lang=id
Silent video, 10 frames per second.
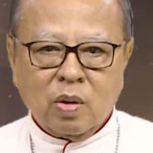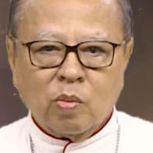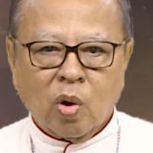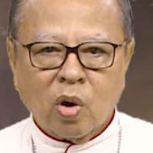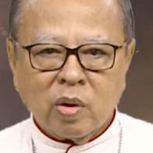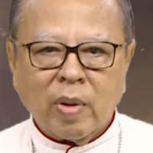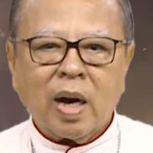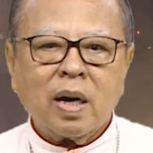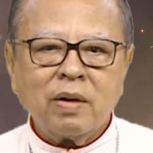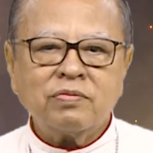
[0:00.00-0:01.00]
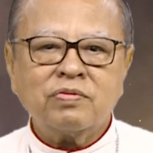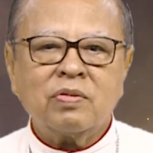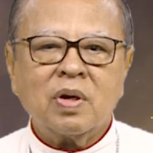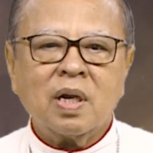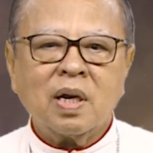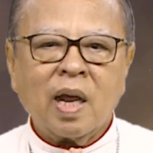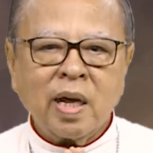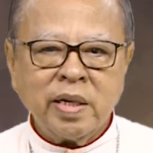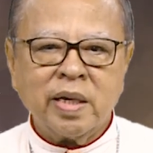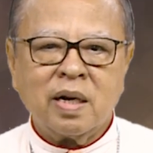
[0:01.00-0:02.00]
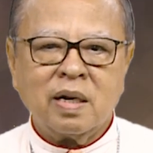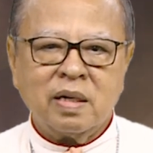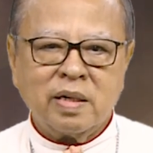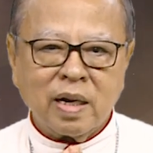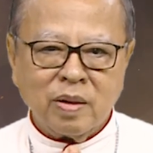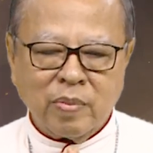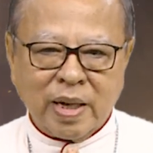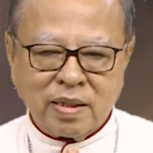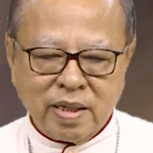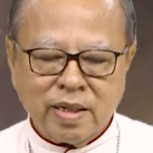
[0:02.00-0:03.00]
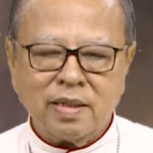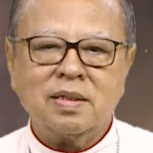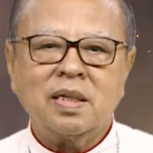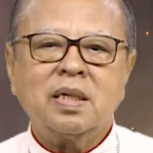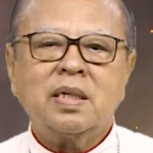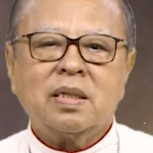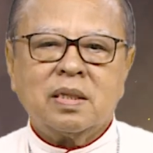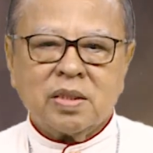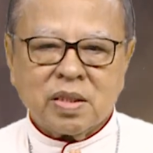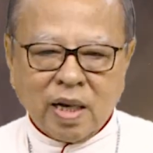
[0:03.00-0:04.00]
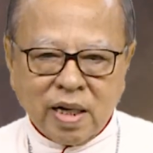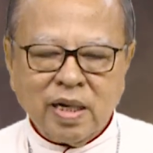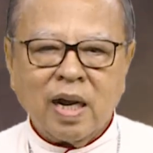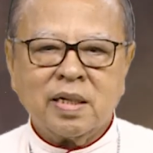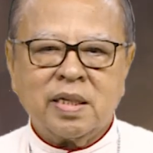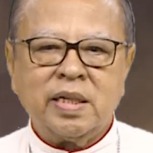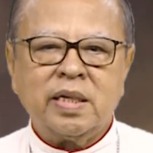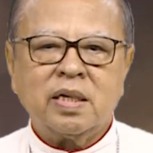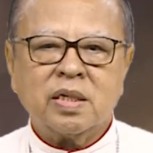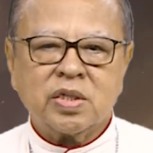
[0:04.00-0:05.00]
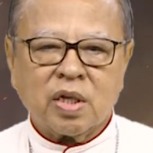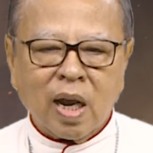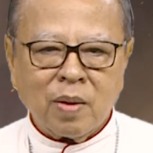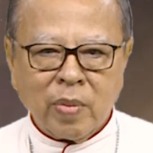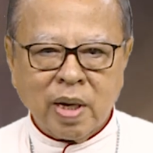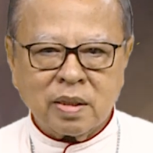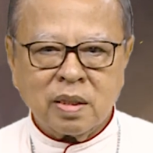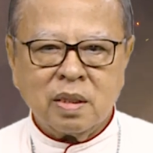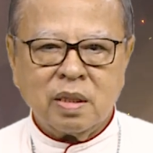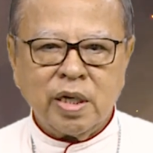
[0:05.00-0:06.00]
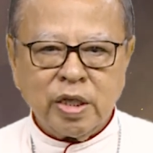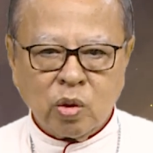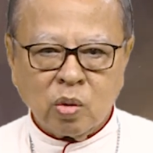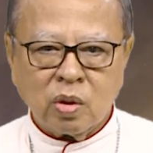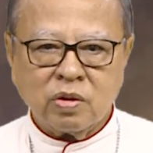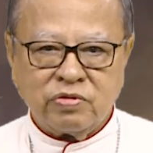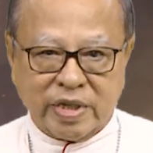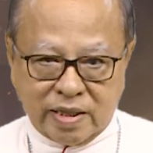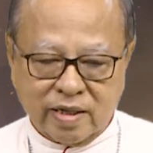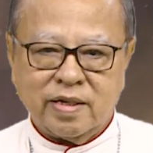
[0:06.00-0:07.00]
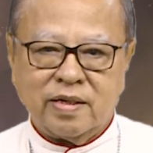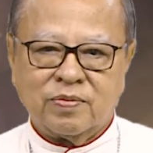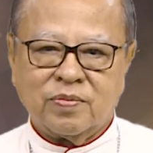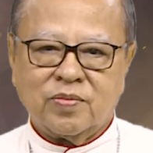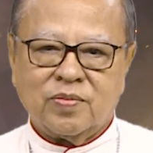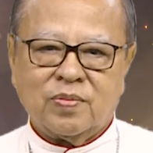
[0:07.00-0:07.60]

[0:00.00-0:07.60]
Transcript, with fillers: Mohon maaf lahir dan batin. Sekali lagi selamat Idul Fitri.